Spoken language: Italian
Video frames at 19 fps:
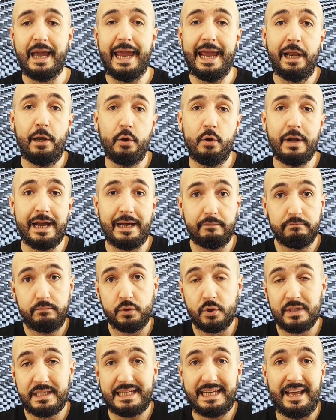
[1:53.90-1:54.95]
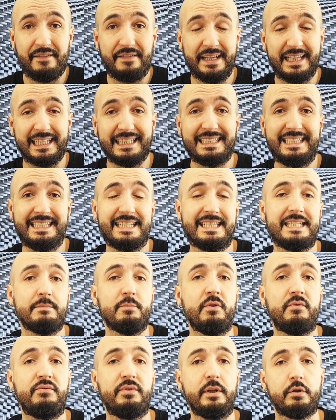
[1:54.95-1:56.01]
e allora non serve
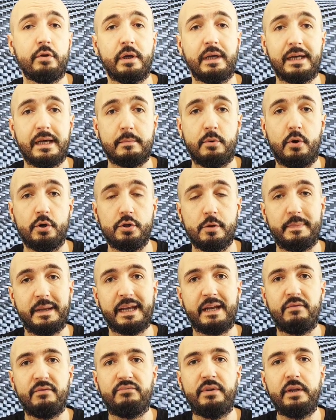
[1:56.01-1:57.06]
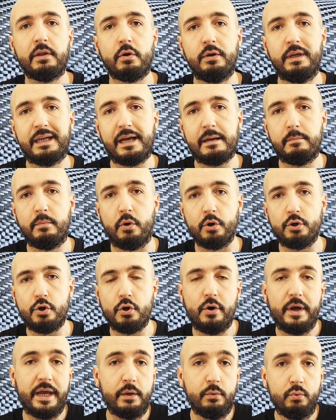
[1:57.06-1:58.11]
tantissimo il filtro in carbonio, perché il filtro in
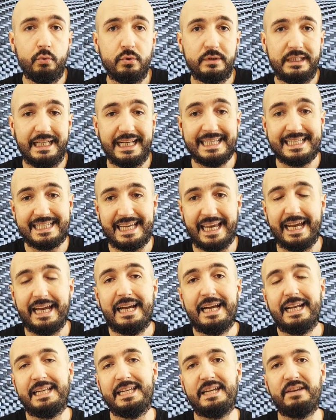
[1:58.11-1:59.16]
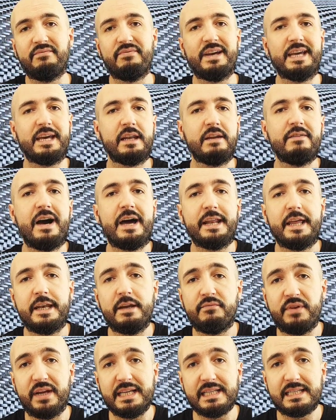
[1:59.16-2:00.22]
carbonio è utile se gli fai arrivare
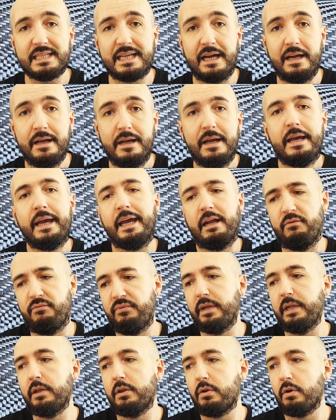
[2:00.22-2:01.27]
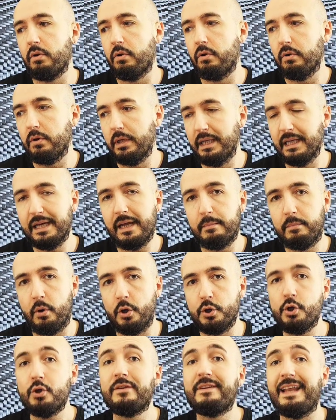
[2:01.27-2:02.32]
aria fresca e il filtro in
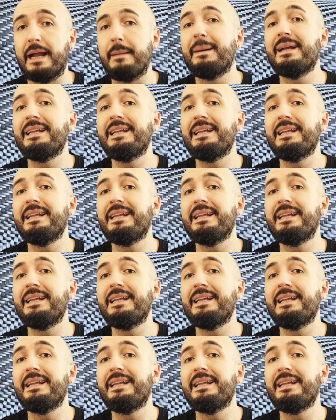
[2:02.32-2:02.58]
carbonio te la